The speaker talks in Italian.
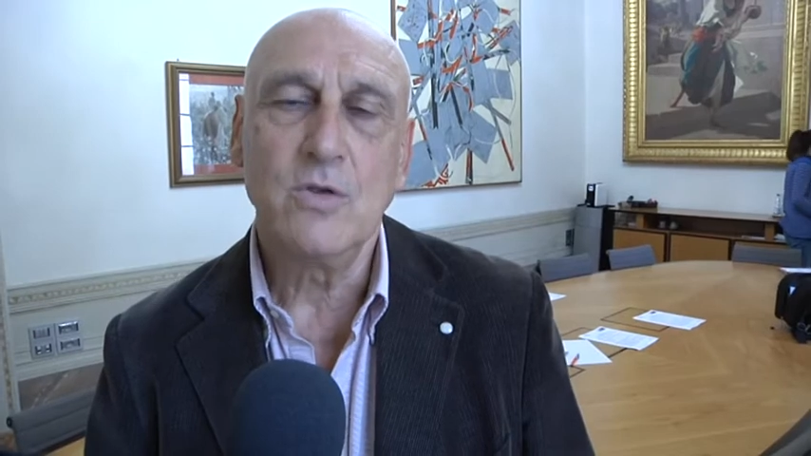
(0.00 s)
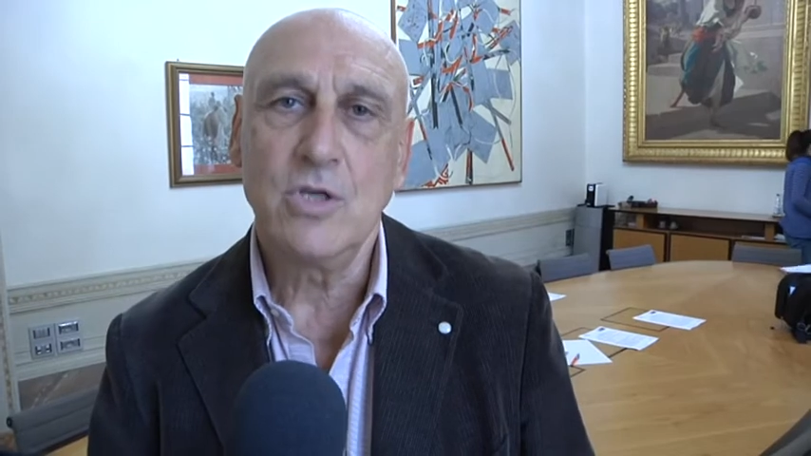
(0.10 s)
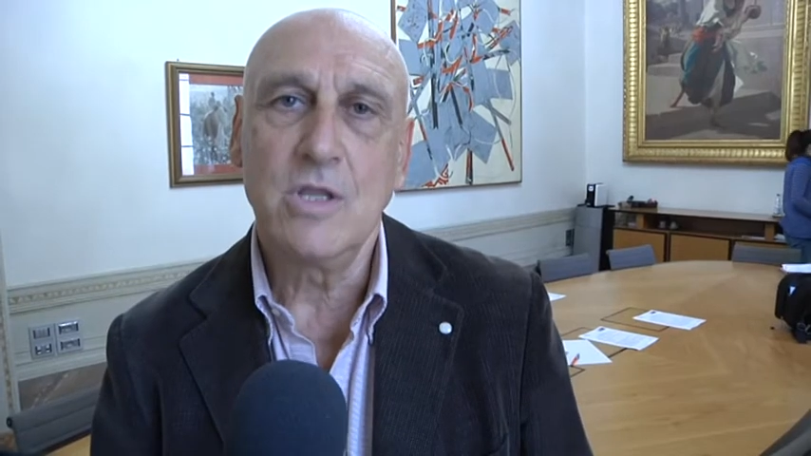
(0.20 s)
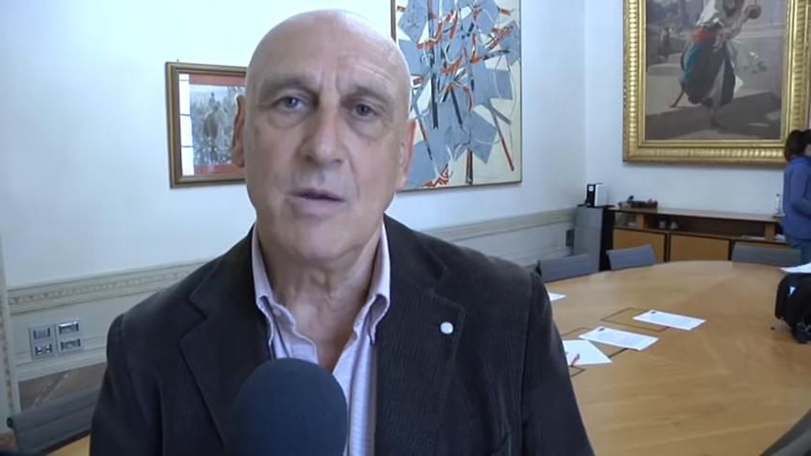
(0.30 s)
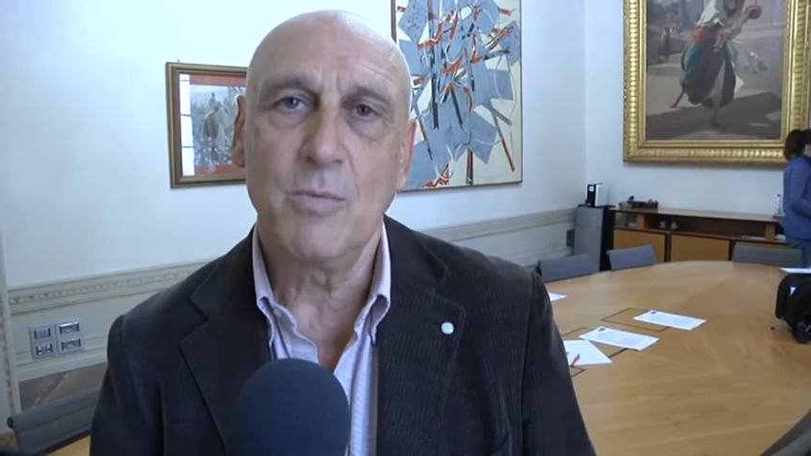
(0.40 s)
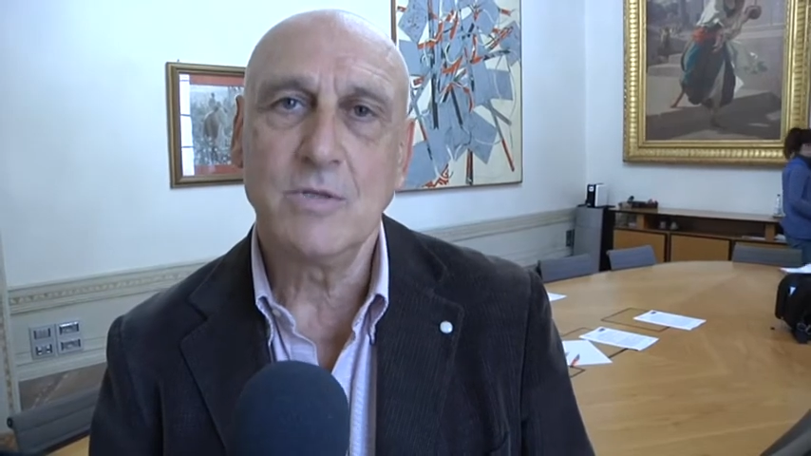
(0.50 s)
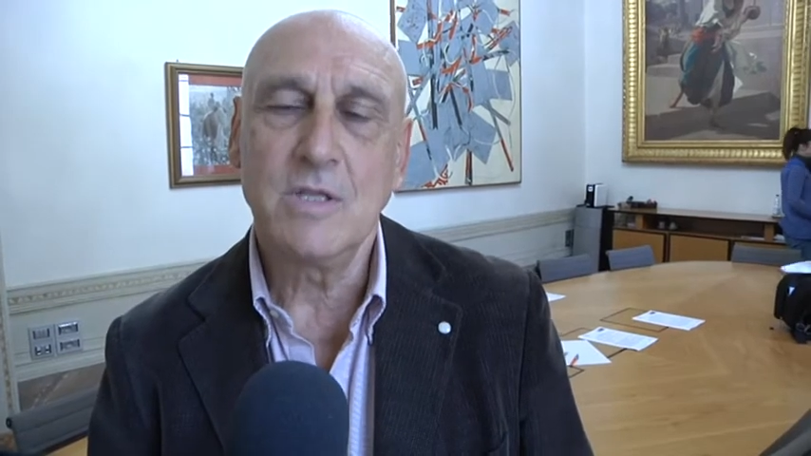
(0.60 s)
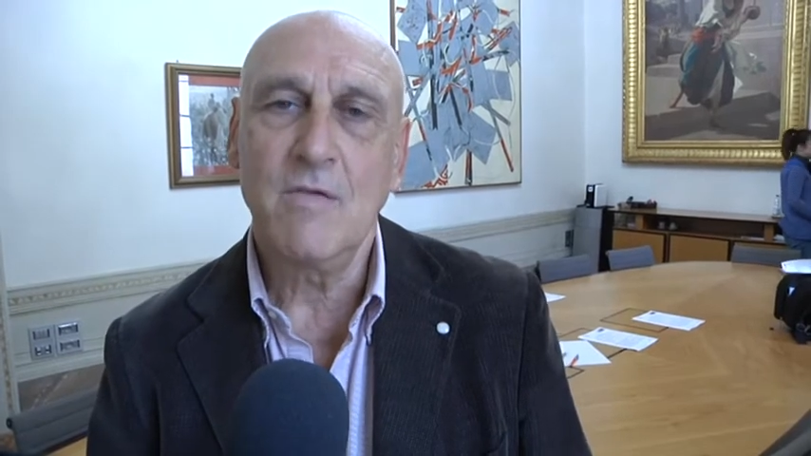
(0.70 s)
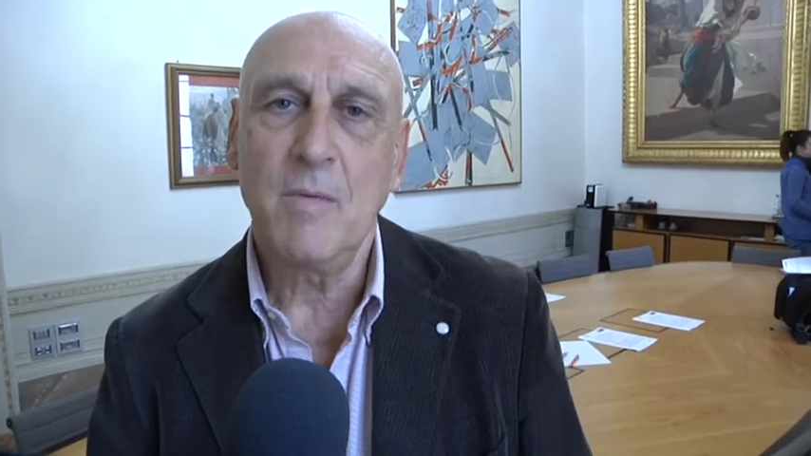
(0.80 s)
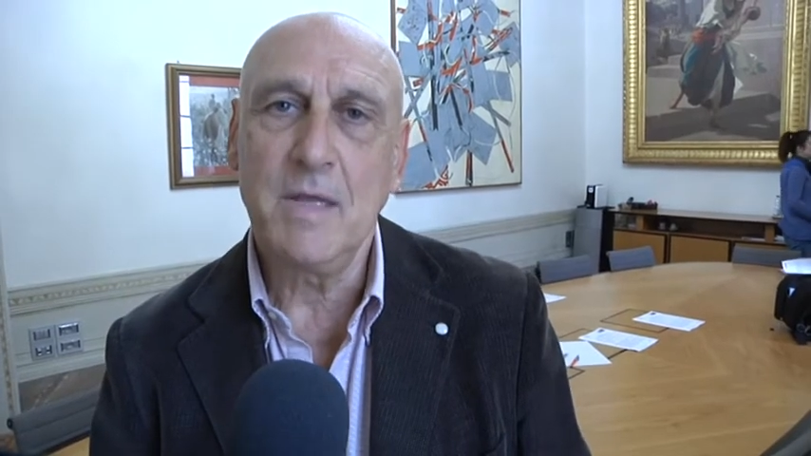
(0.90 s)
incidere
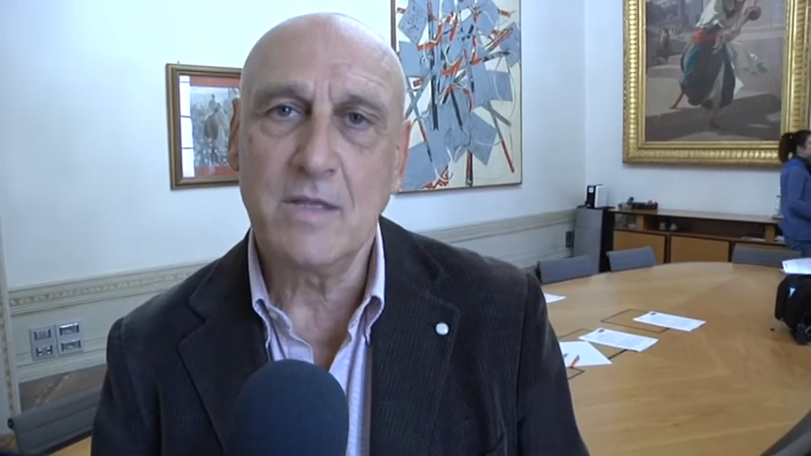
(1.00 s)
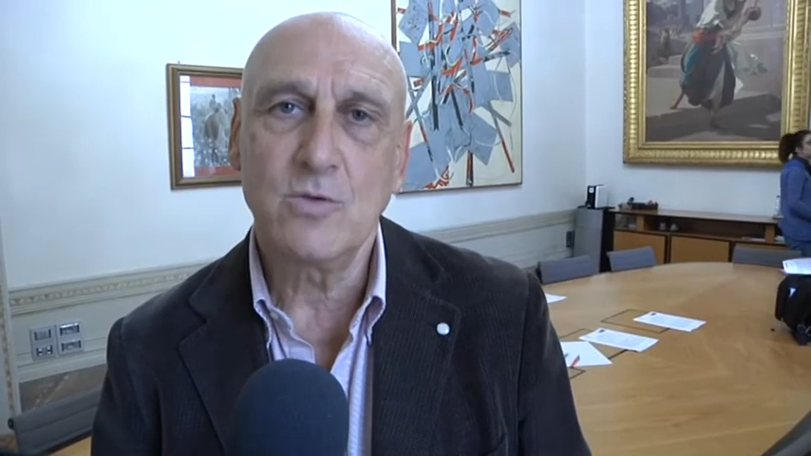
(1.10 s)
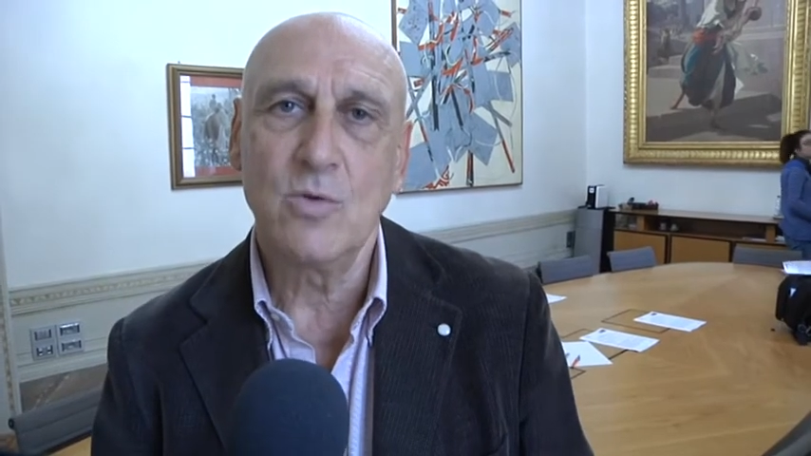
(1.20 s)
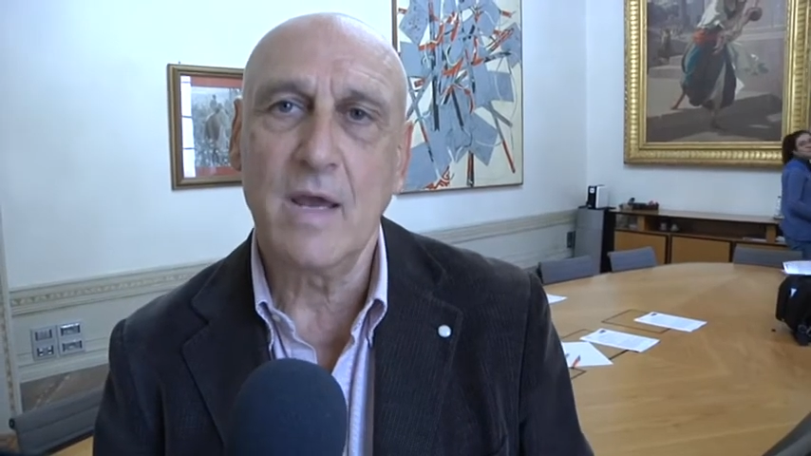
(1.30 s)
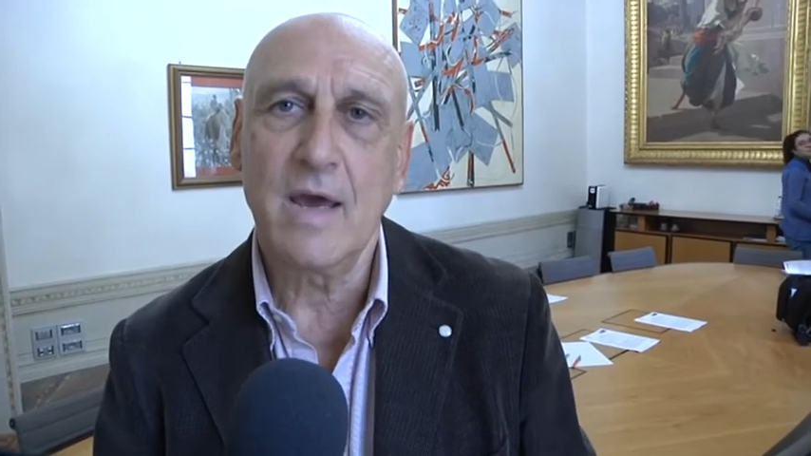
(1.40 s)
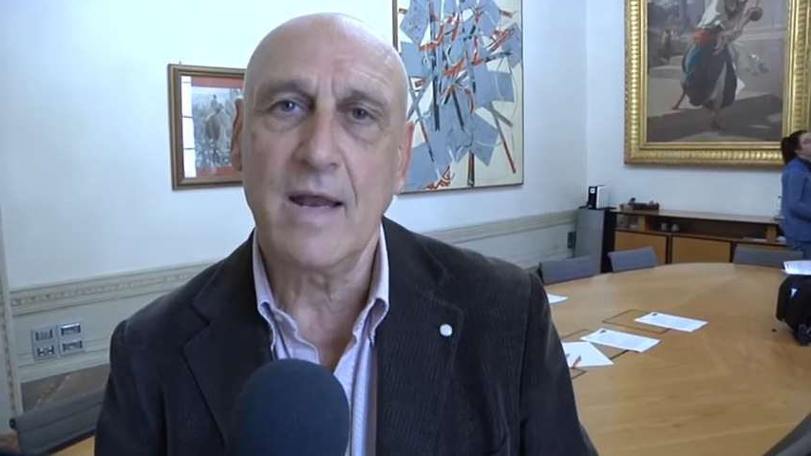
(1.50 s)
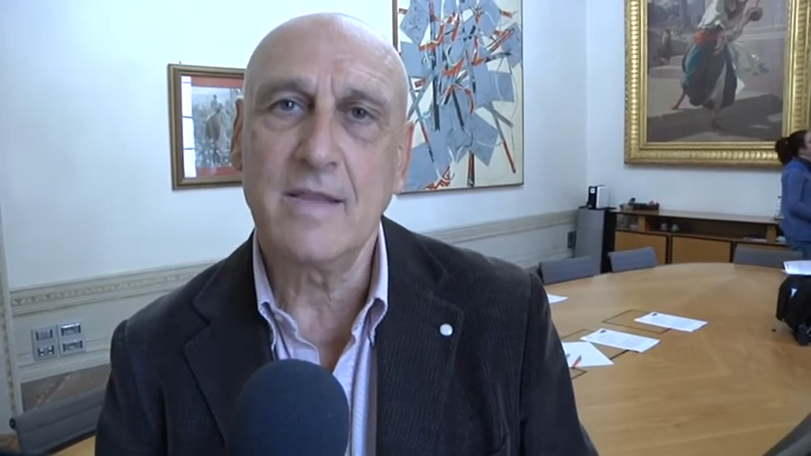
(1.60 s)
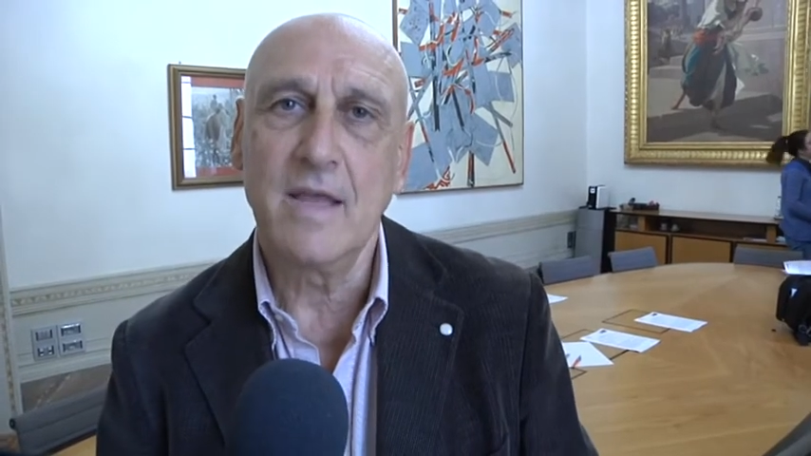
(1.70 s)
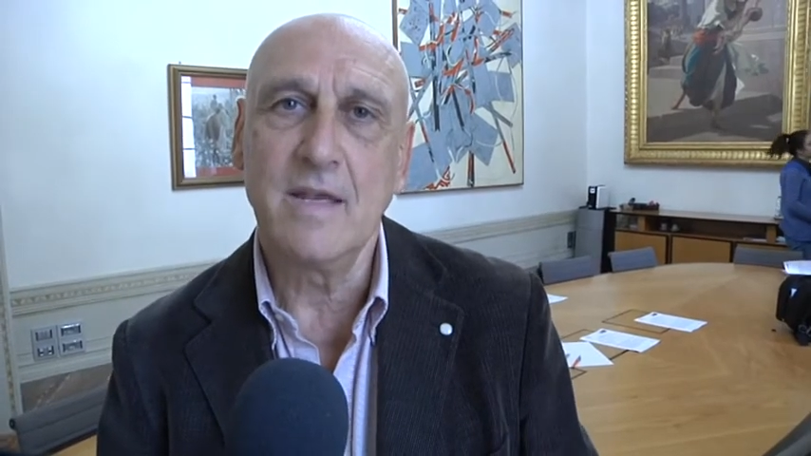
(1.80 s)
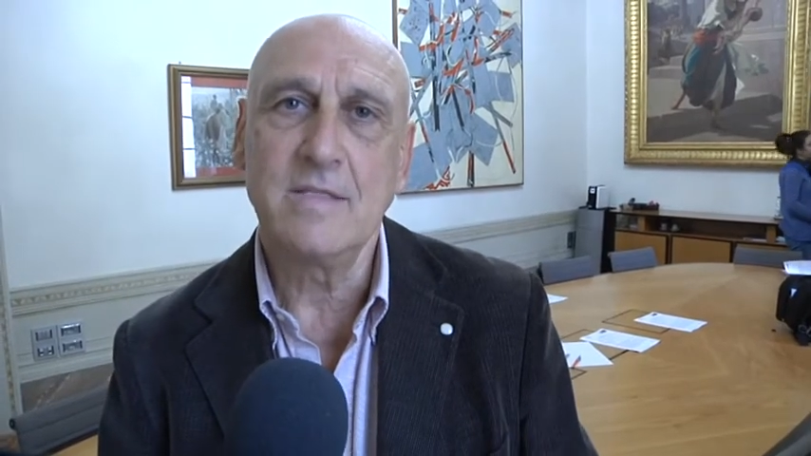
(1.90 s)
positivamente sulle
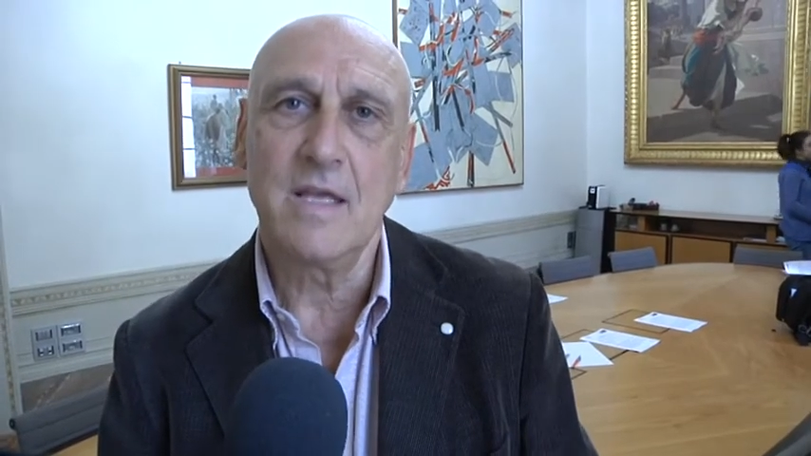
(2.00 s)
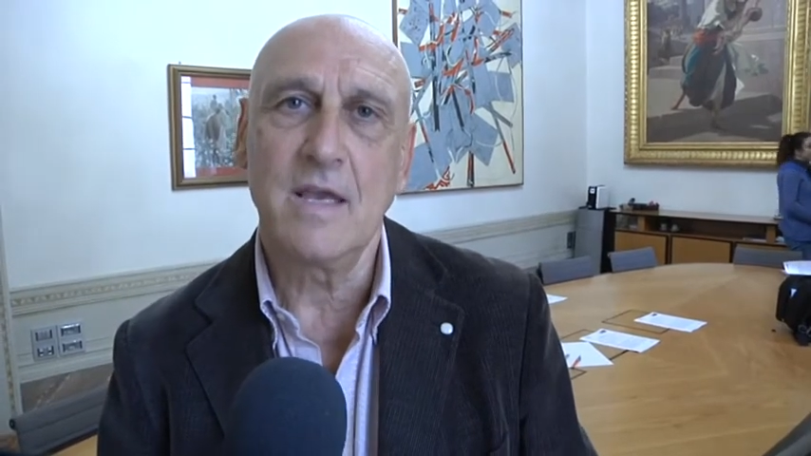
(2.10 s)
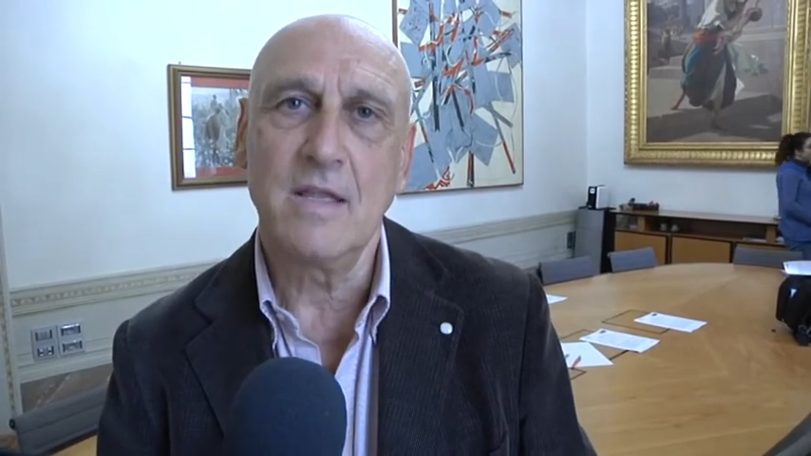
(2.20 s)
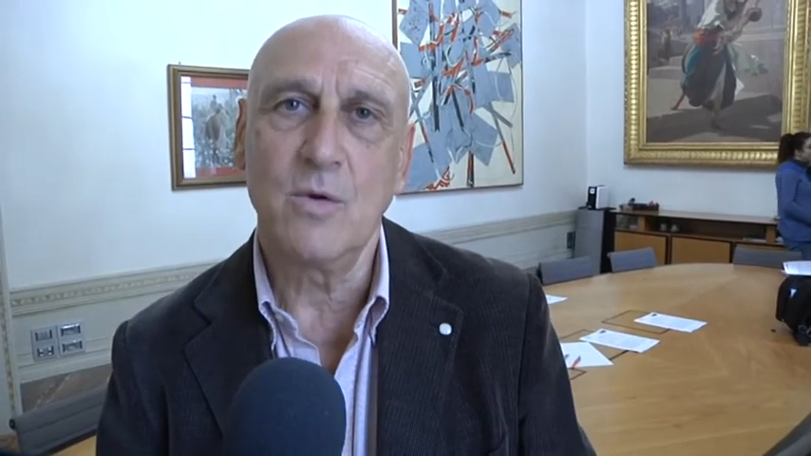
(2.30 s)
caratteristiche di